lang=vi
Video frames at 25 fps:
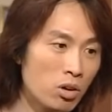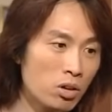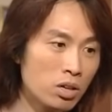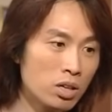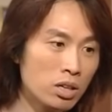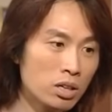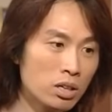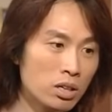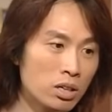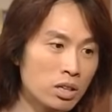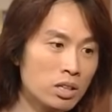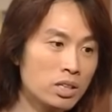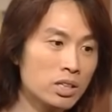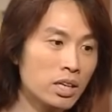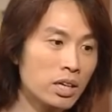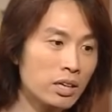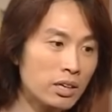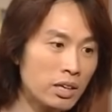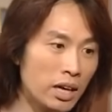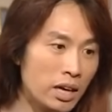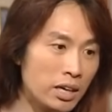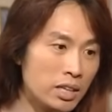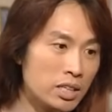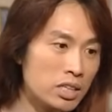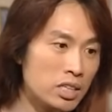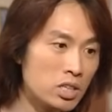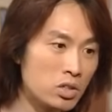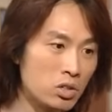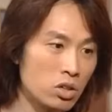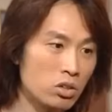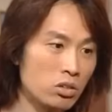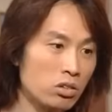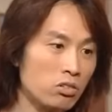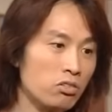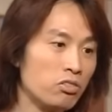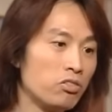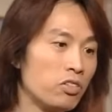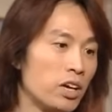ông Dương có sàm
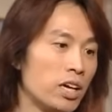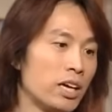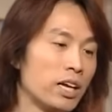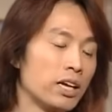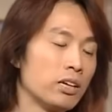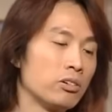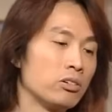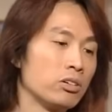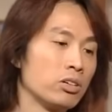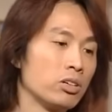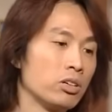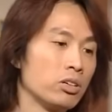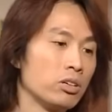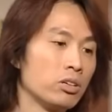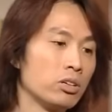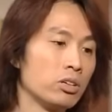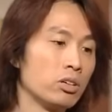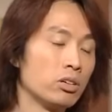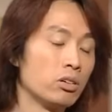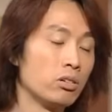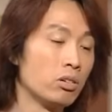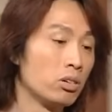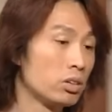sỡ bả trong toilet.